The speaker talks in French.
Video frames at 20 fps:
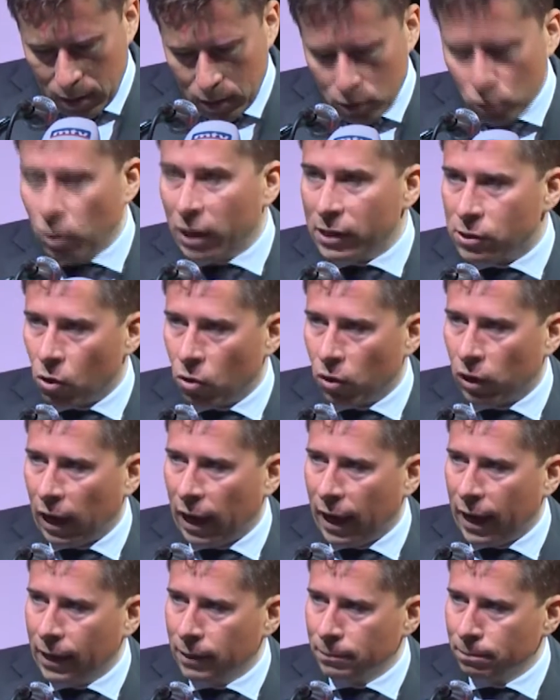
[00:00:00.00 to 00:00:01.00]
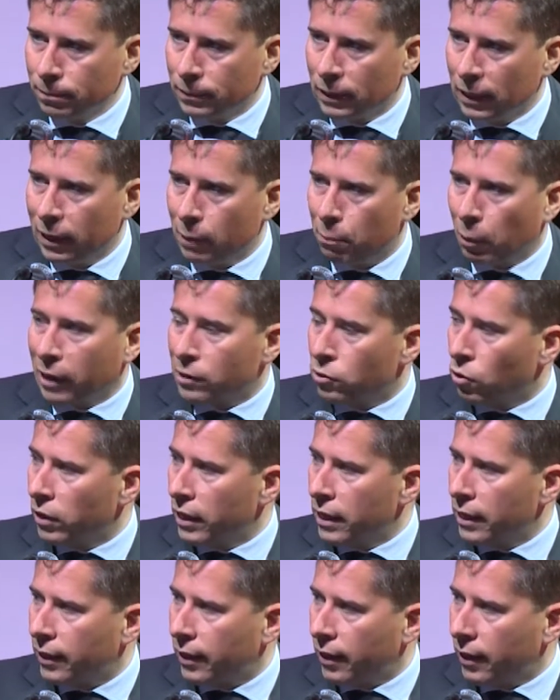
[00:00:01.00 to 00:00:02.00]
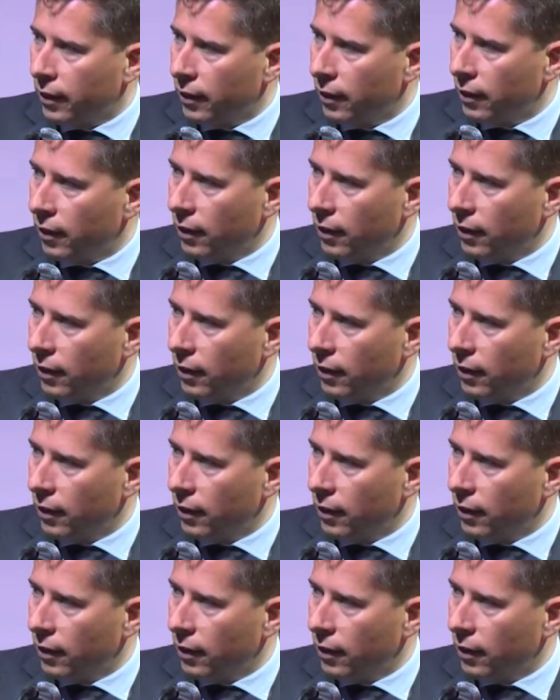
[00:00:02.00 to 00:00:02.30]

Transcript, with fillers: Nous les Anglais, les Britanniques,